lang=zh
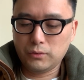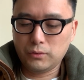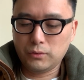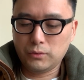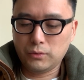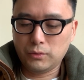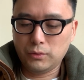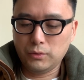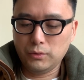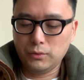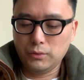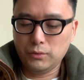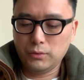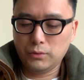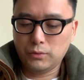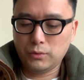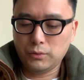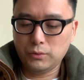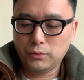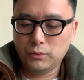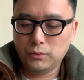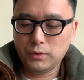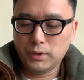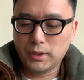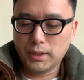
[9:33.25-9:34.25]
渠
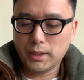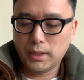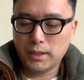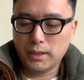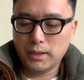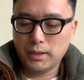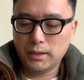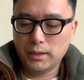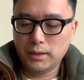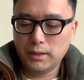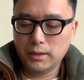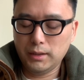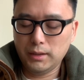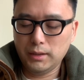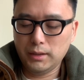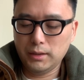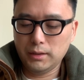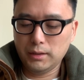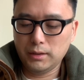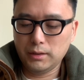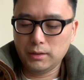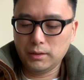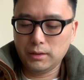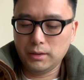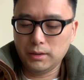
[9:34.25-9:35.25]
出寨
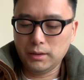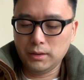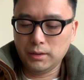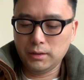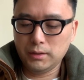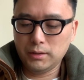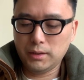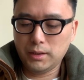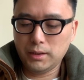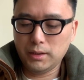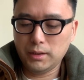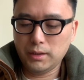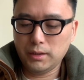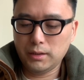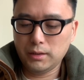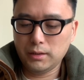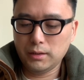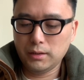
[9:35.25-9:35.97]
迎接，